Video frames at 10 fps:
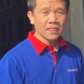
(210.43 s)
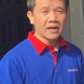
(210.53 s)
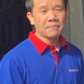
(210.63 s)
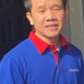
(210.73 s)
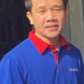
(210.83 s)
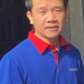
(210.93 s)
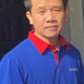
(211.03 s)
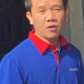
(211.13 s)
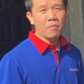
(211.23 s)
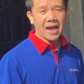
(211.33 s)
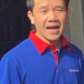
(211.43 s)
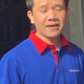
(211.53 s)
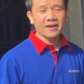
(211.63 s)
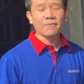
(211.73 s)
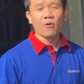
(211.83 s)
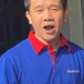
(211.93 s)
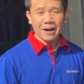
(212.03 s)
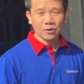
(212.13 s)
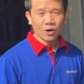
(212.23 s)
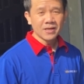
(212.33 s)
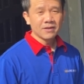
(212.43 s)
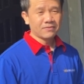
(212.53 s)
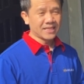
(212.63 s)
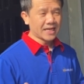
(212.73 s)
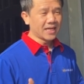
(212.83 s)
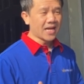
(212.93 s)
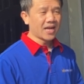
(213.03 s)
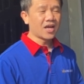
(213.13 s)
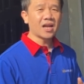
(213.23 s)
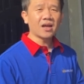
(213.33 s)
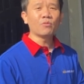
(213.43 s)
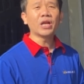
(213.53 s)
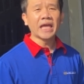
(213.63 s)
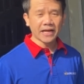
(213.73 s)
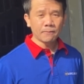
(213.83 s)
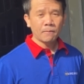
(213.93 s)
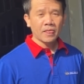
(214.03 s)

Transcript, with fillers: à, mình xịt màu mã rất là phù hợp luôn vì những cái nơi đó nó không có điện